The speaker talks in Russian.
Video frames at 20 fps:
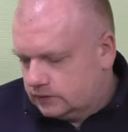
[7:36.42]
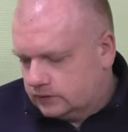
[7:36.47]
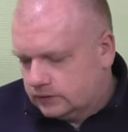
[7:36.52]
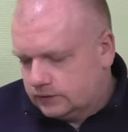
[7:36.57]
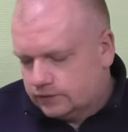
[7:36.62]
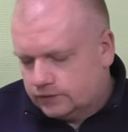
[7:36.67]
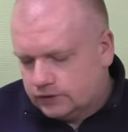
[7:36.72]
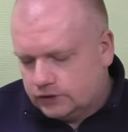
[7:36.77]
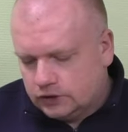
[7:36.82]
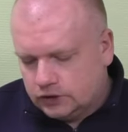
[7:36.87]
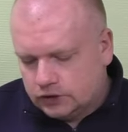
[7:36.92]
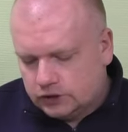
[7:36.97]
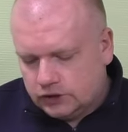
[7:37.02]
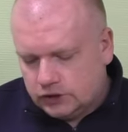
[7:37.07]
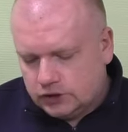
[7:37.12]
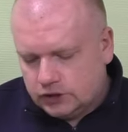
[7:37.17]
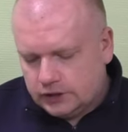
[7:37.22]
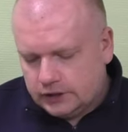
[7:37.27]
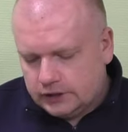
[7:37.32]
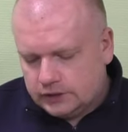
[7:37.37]
В
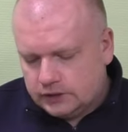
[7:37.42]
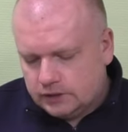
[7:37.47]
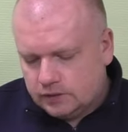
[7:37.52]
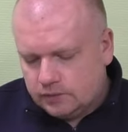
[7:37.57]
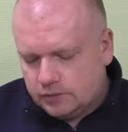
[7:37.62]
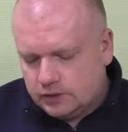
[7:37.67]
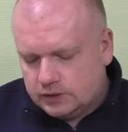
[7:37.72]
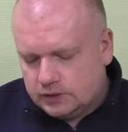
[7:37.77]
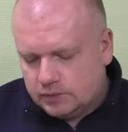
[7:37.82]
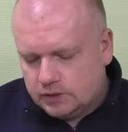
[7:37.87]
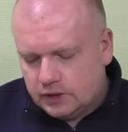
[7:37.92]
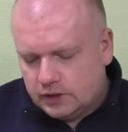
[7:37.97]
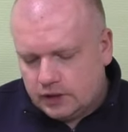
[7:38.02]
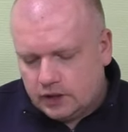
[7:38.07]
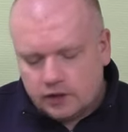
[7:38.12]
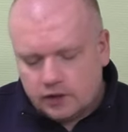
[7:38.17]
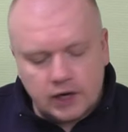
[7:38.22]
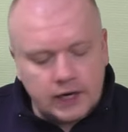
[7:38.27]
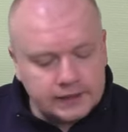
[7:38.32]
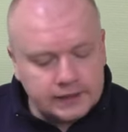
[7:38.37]
нижней части
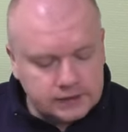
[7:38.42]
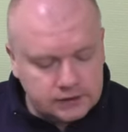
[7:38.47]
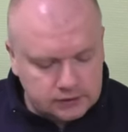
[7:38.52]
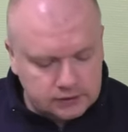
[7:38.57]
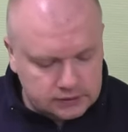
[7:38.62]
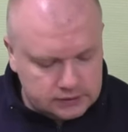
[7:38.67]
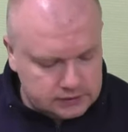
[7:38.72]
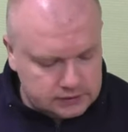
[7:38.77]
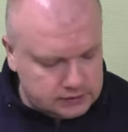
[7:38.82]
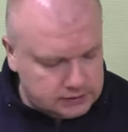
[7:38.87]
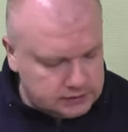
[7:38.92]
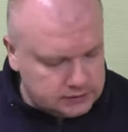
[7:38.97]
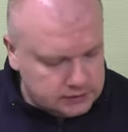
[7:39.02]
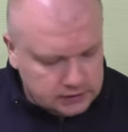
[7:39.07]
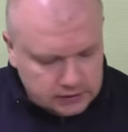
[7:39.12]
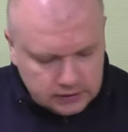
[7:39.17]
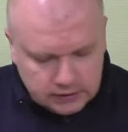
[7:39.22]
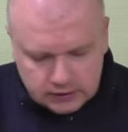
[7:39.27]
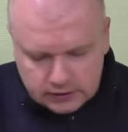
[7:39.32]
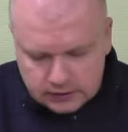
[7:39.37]
измеряю 11.
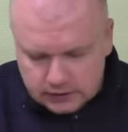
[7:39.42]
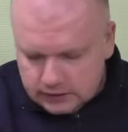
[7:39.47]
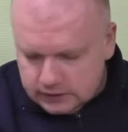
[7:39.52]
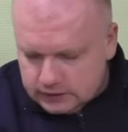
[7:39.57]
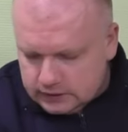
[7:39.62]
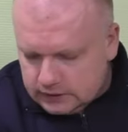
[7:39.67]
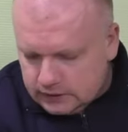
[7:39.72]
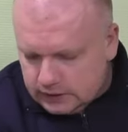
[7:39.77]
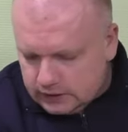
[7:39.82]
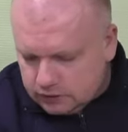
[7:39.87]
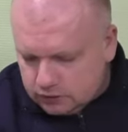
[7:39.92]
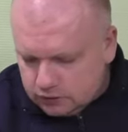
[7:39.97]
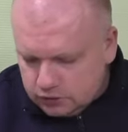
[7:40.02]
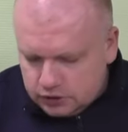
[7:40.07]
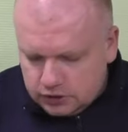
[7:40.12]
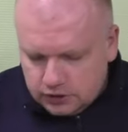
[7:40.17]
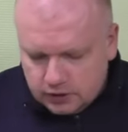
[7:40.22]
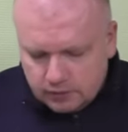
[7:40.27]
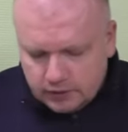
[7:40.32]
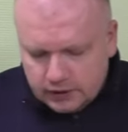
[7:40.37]

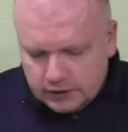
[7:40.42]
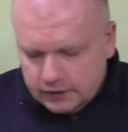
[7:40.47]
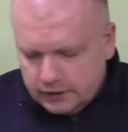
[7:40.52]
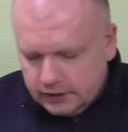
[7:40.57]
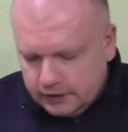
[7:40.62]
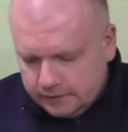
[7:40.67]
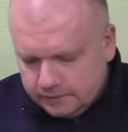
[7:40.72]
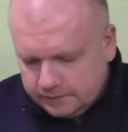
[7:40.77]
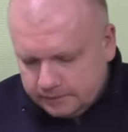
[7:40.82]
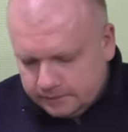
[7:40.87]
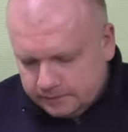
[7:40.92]
Следующая модель